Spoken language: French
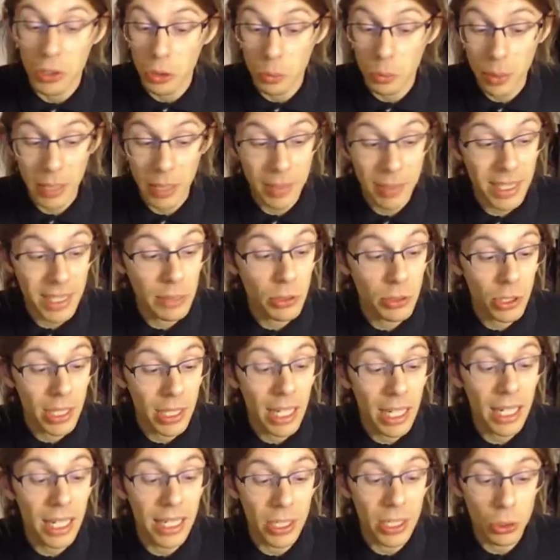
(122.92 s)
prime
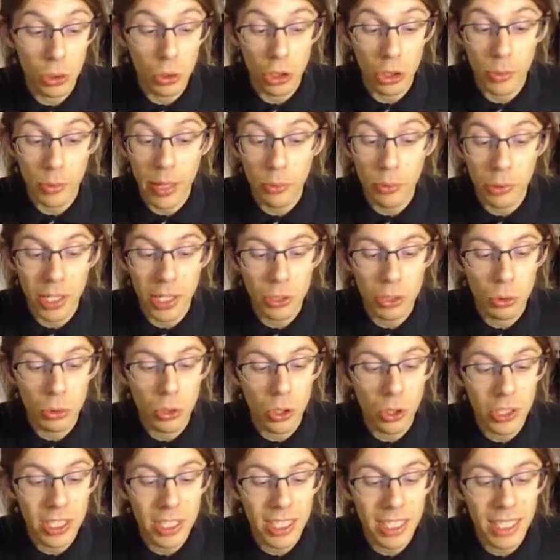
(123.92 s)
exceptionnelle les jours de barbouillage
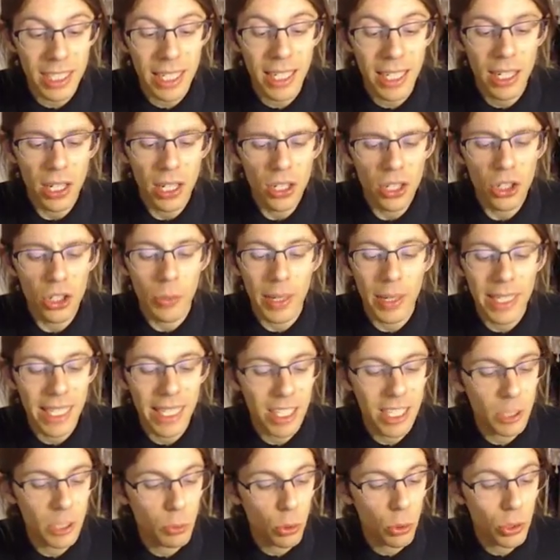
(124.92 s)
outrancier, de
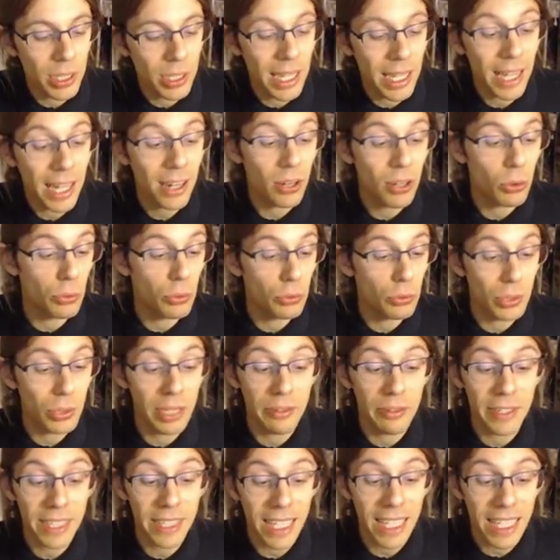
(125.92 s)
maquillage brutal au vu
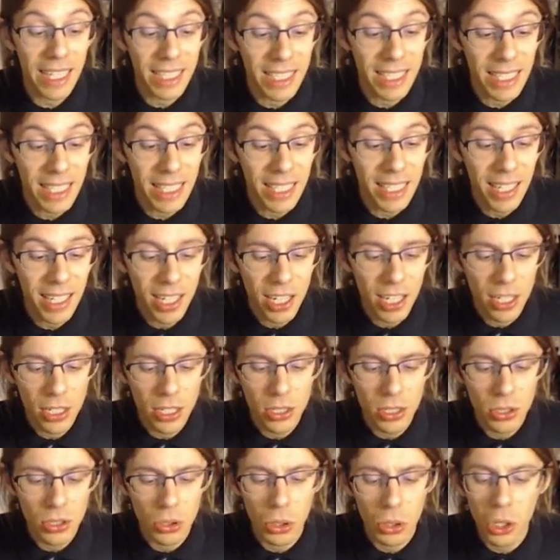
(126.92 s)
d'effets tragiques,
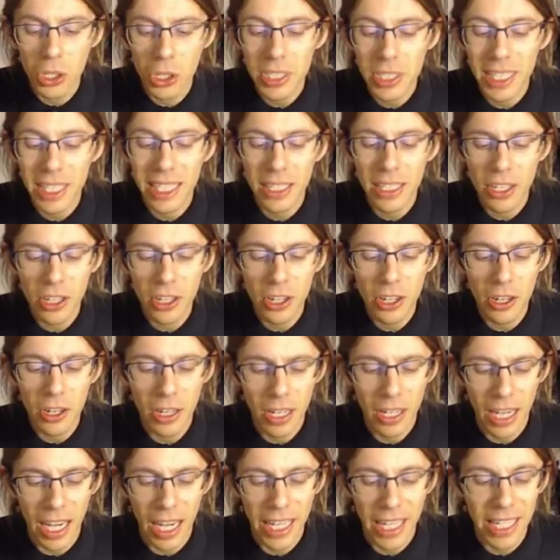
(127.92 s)
ce grand seigneur,
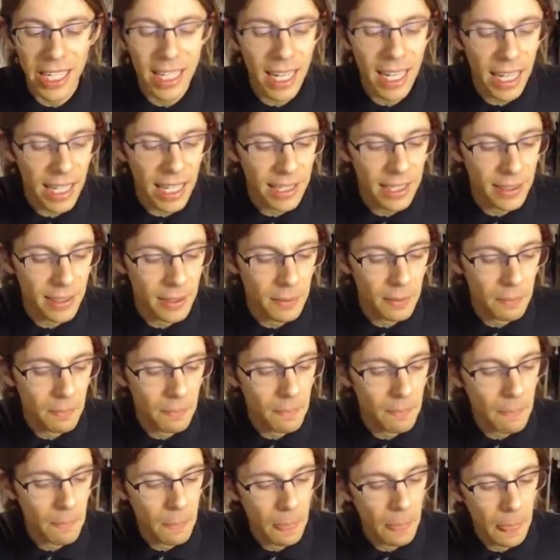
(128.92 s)
rien ne l'arrête.
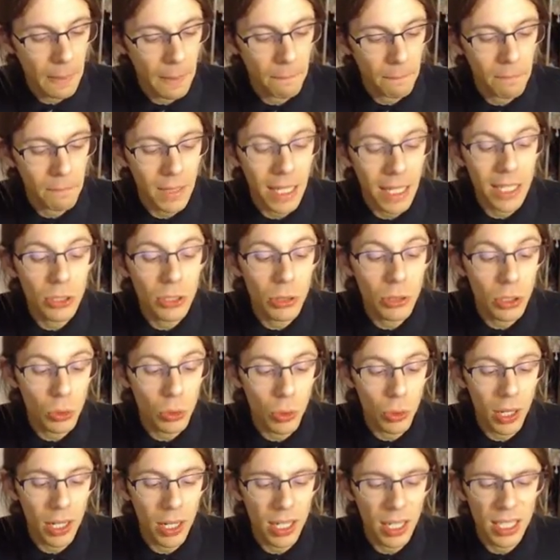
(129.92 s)
Et suis
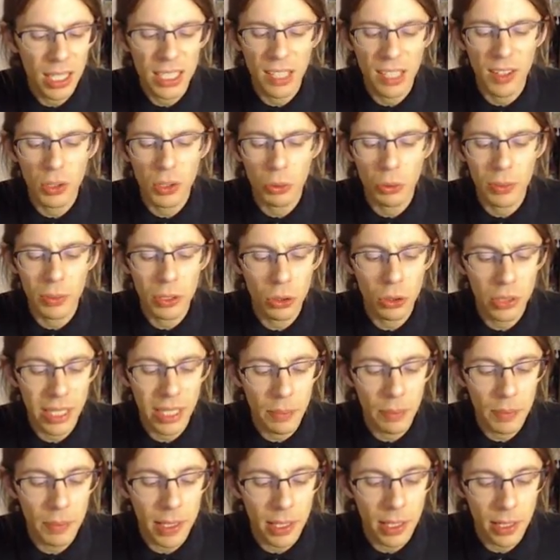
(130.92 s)
toi ça va tomber sur le
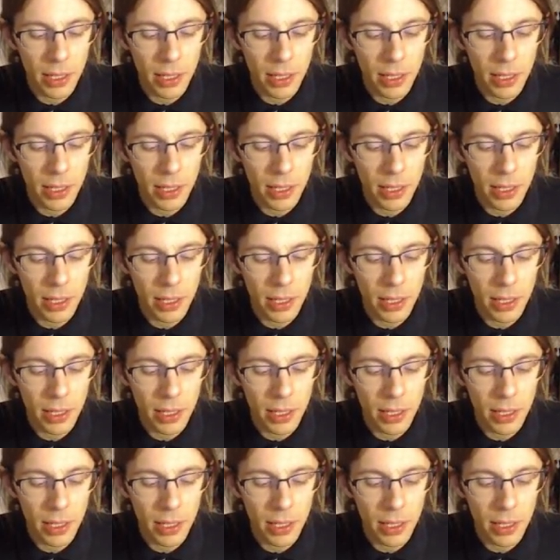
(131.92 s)
tapis.